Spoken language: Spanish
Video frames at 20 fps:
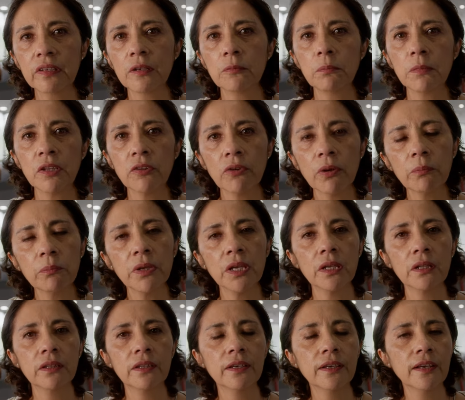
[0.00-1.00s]
en Medio
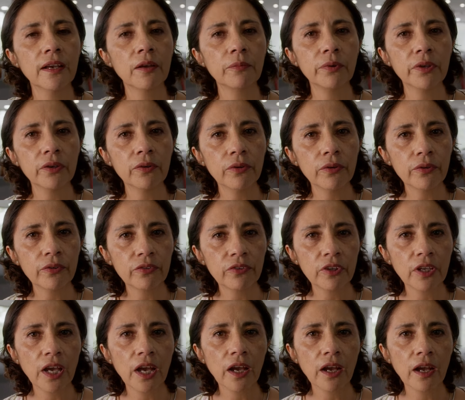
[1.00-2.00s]
Ambiente, Javier
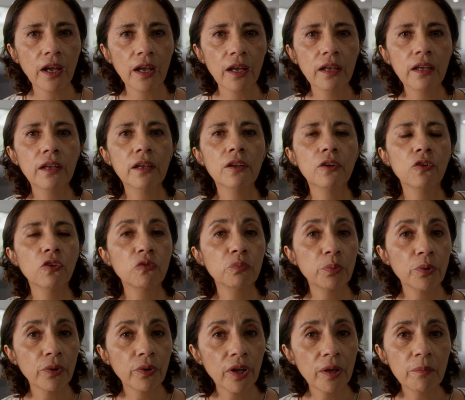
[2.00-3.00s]
Gorostiaga, los
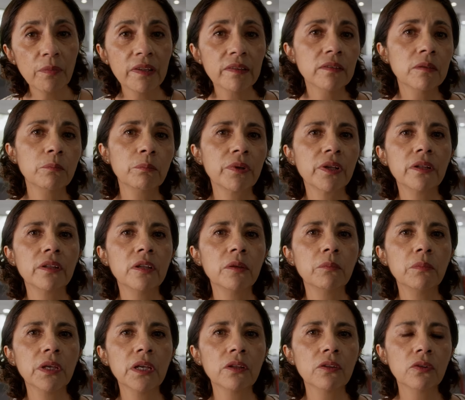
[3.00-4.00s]
programas de
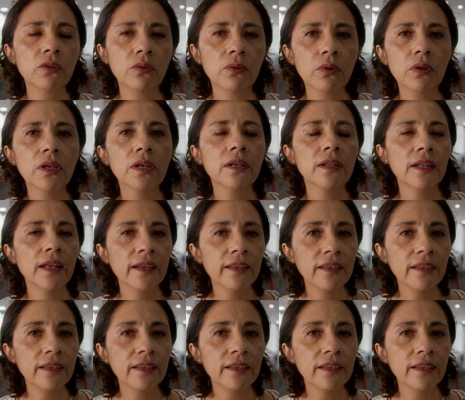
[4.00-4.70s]
emprendimiento, la